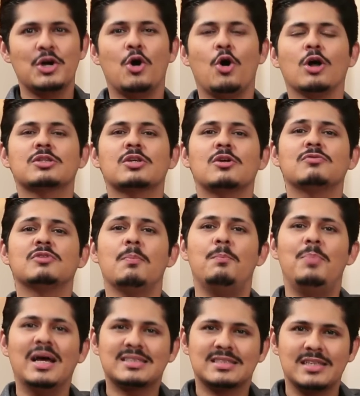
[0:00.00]
ऑथर ऑफ द
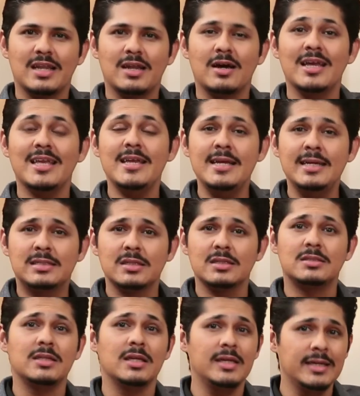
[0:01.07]
बेस्ट सेलर ईट
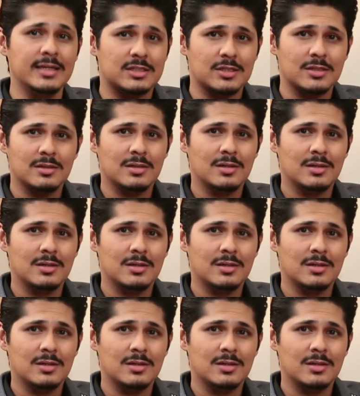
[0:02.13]
डिलीट